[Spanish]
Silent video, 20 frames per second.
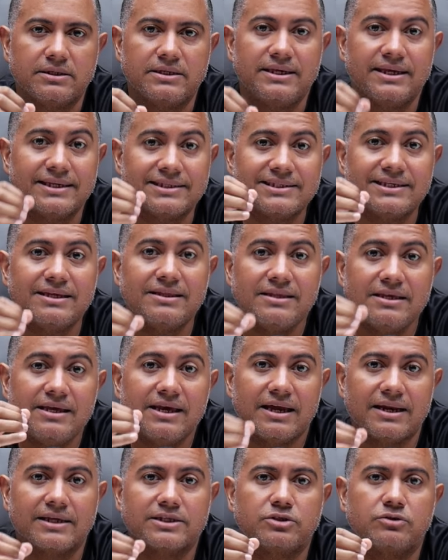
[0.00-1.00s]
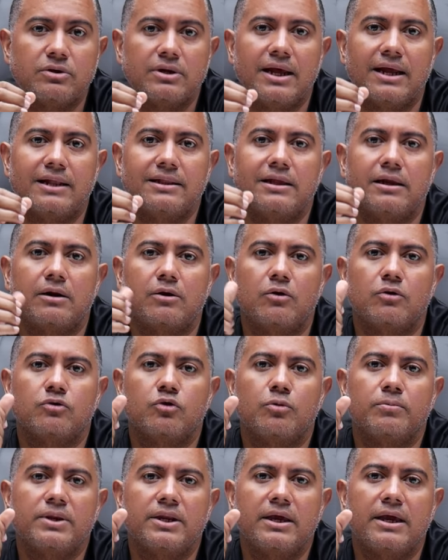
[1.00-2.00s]
Y ese Día Nacional del Rock
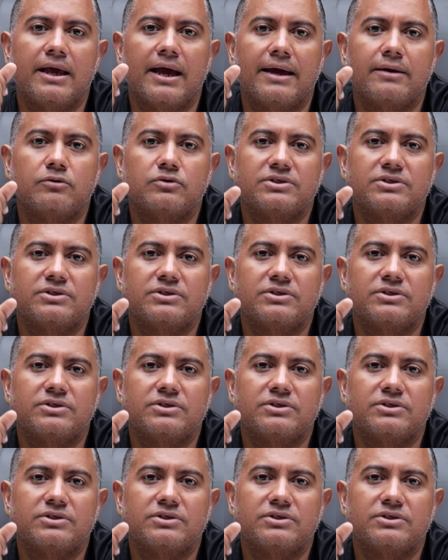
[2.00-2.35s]
Dominicano